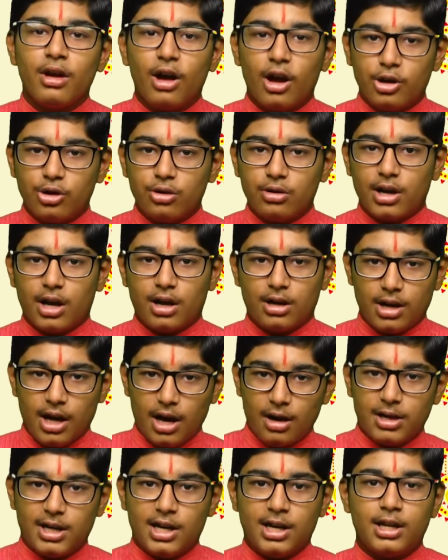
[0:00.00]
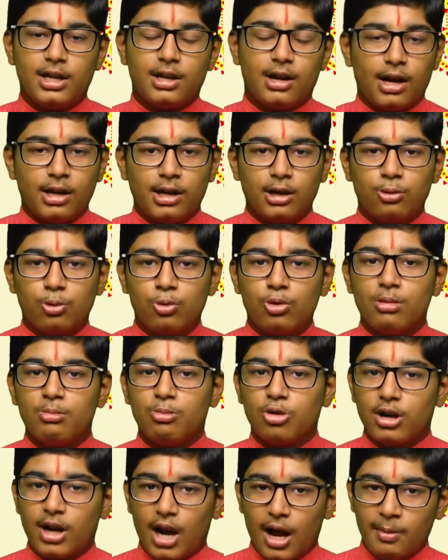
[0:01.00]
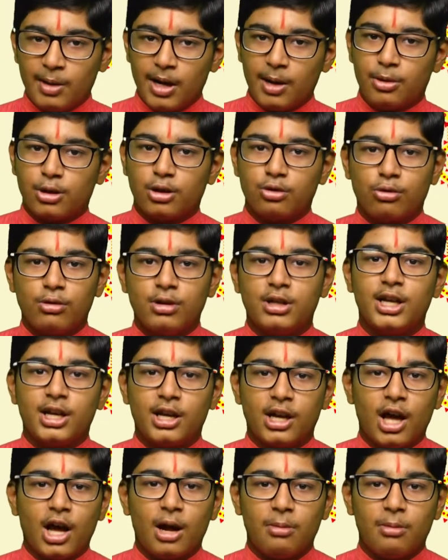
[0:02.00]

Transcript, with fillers: ஐயோ ரா நான் நேற்றுக்கு நாட்டி தூங்கும்போது ராமன் அவர்கிட்ட சொல்லிட்டேனா